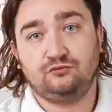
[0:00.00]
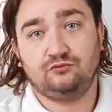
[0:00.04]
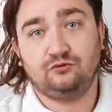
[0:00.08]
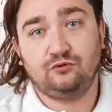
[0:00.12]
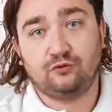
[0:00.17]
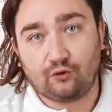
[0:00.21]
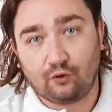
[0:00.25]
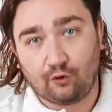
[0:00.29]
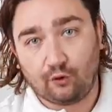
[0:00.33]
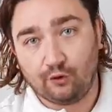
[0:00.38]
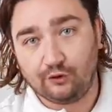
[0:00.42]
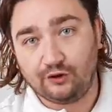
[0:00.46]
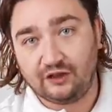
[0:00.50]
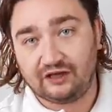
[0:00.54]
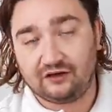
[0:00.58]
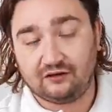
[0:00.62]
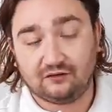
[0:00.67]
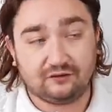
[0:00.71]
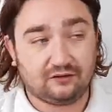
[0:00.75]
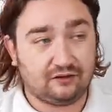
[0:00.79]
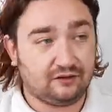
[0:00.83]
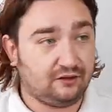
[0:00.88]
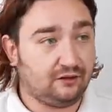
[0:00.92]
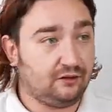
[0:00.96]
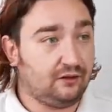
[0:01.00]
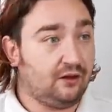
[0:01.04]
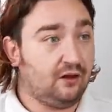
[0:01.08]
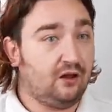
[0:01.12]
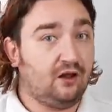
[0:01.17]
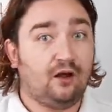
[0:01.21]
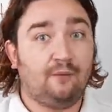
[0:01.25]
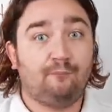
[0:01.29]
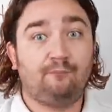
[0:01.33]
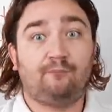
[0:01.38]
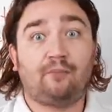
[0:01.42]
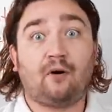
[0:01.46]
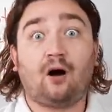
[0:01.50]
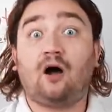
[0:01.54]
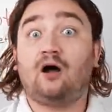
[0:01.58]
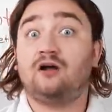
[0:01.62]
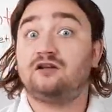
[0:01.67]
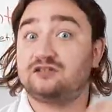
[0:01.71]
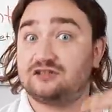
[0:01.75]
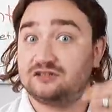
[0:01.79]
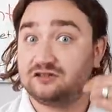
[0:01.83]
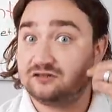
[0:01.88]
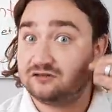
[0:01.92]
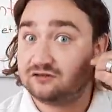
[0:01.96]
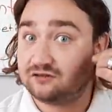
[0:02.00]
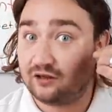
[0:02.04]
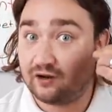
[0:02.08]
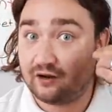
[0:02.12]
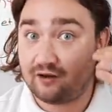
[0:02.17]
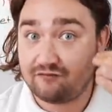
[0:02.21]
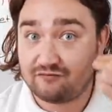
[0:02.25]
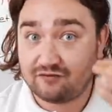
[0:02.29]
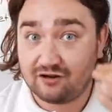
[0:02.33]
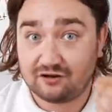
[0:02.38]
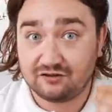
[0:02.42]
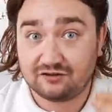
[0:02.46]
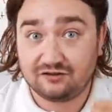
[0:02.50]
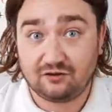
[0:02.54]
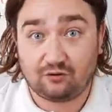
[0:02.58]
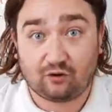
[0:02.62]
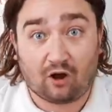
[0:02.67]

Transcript: euro önerildiği. Bazı taraflar